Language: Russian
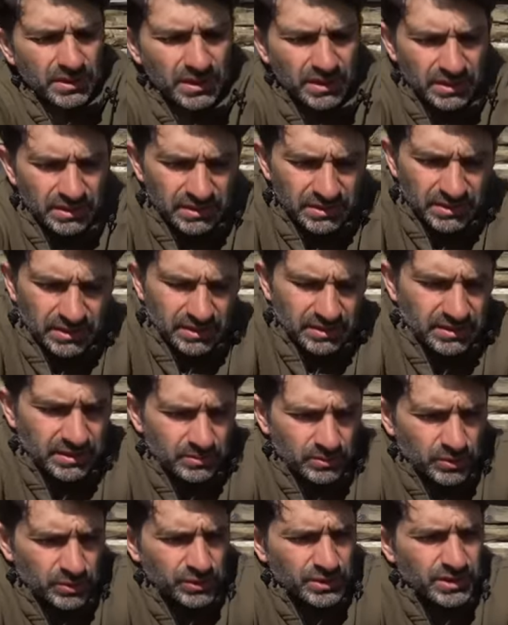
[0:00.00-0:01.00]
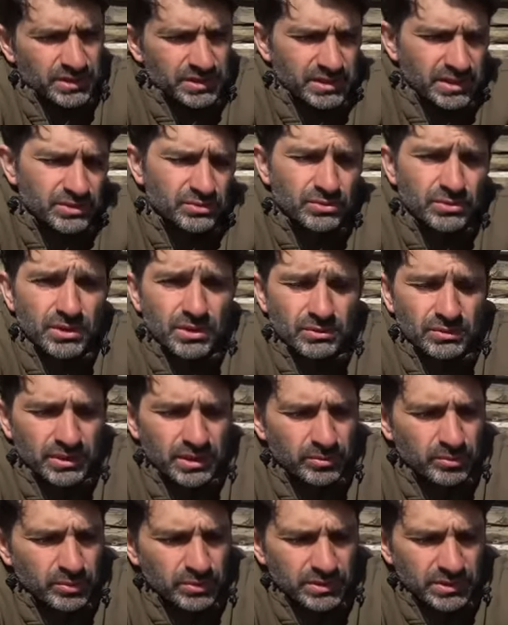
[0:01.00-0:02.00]
я немножко расскажу, как он
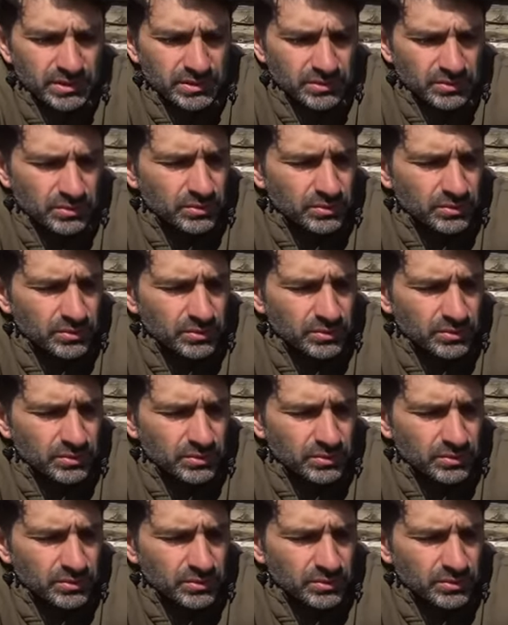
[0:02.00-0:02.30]
работает.